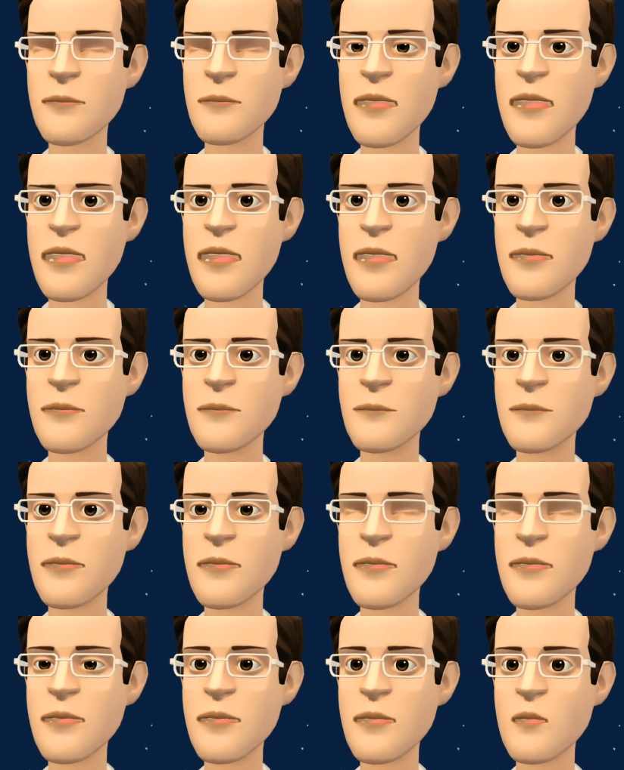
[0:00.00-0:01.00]
था कि
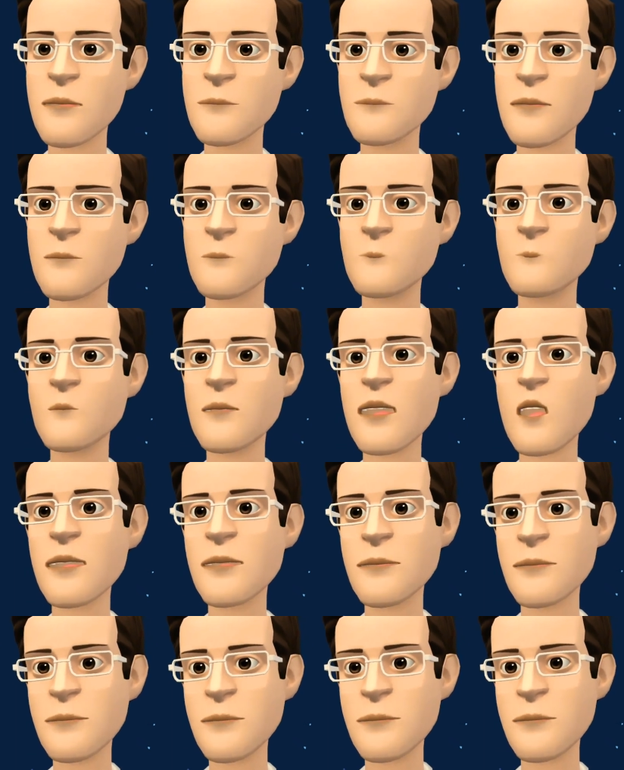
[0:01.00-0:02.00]
चीन के एस जे
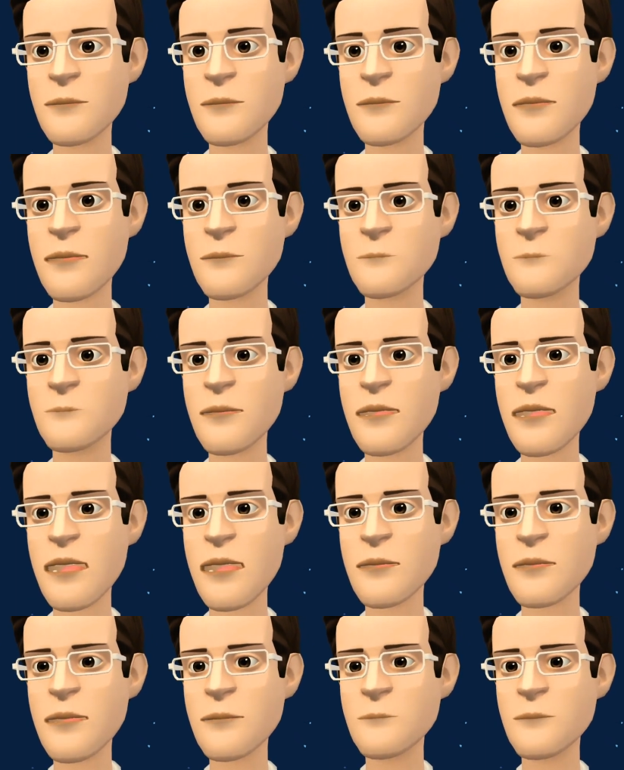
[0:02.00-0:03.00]
इक्कीस
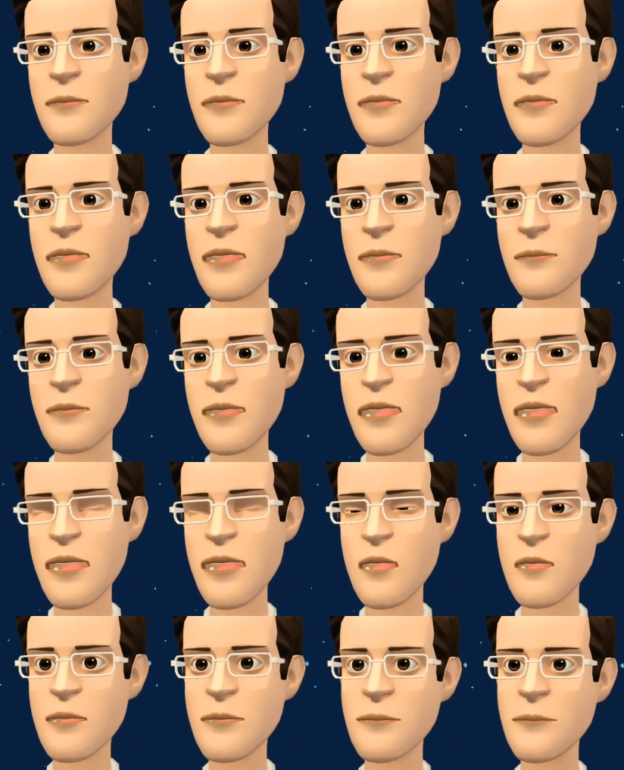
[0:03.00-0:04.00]
जैसी टेक्नोलॉजी
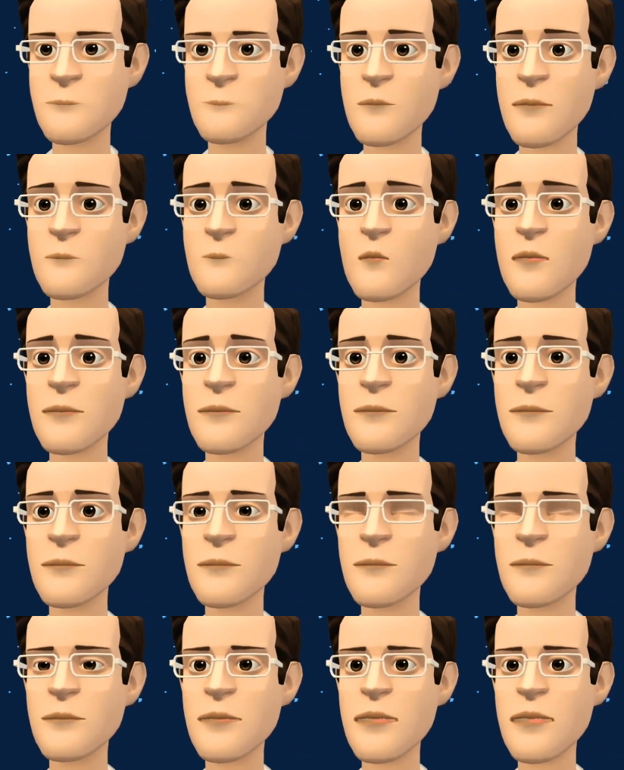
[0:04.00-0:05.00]
भविष्य की
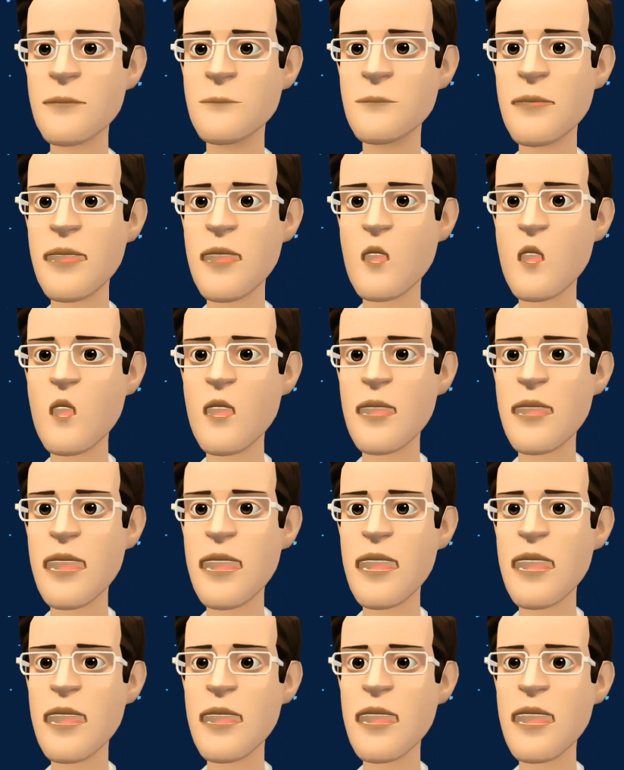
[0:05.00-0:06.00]
किसी प्रणाली के
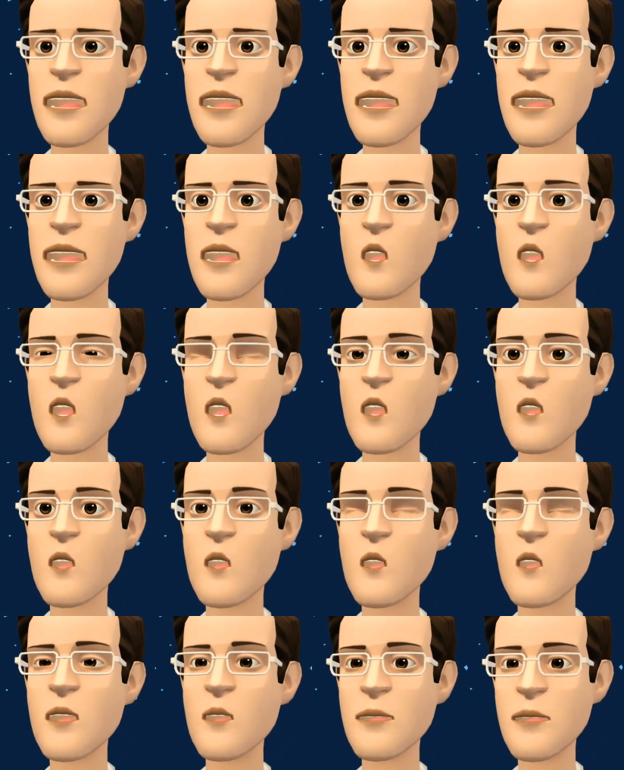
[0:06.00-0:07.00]
तहत दूसरे उपग्रहों को
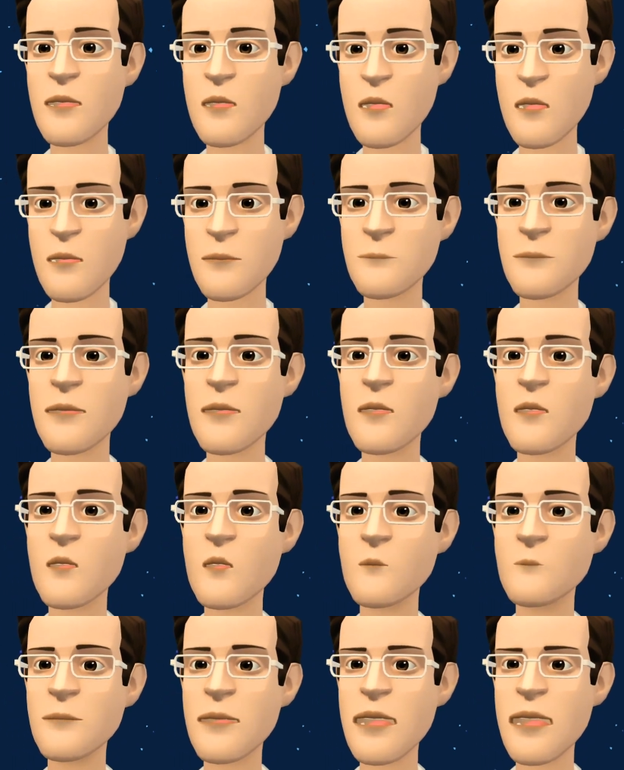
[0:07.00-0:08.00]
दबोचने में
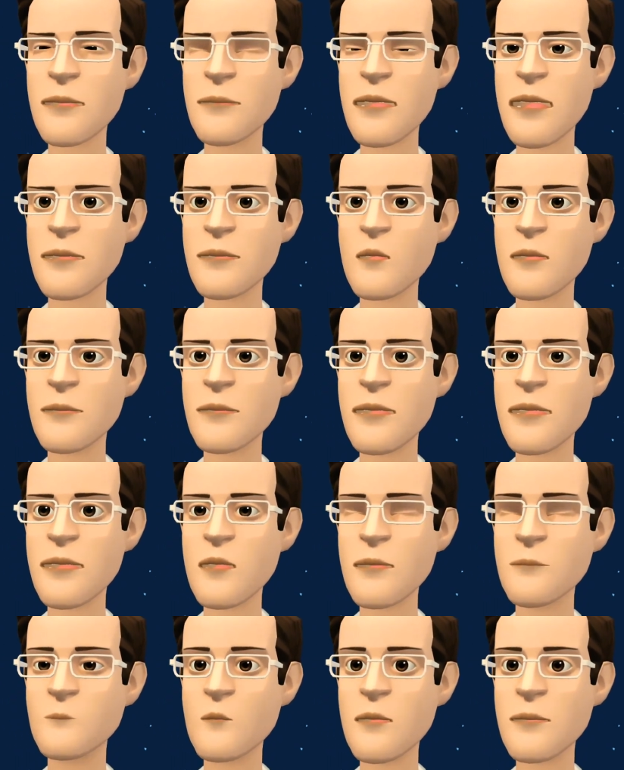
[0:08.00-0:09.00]
इस्तेमाल की जा सकती है